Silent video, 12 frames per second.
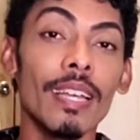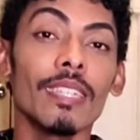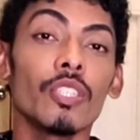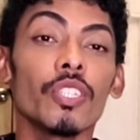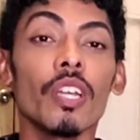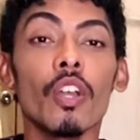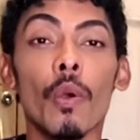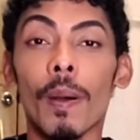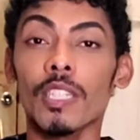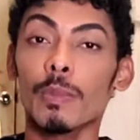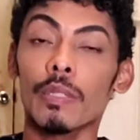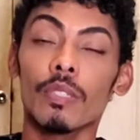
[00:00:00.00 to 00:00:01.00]
Essa dica que eu
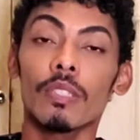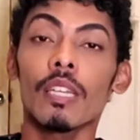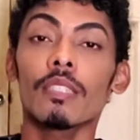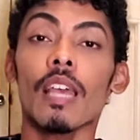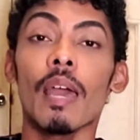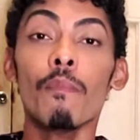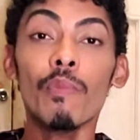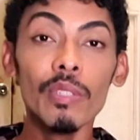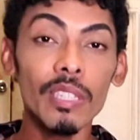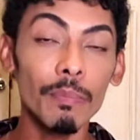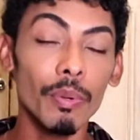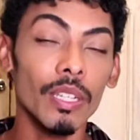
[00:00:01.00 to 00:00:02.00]
passo para vocês é
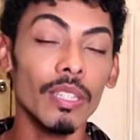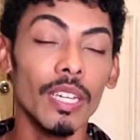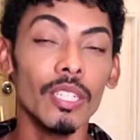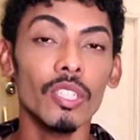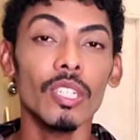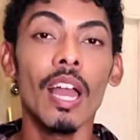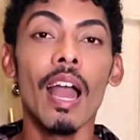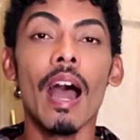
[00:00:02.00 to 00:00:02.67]
muito importante.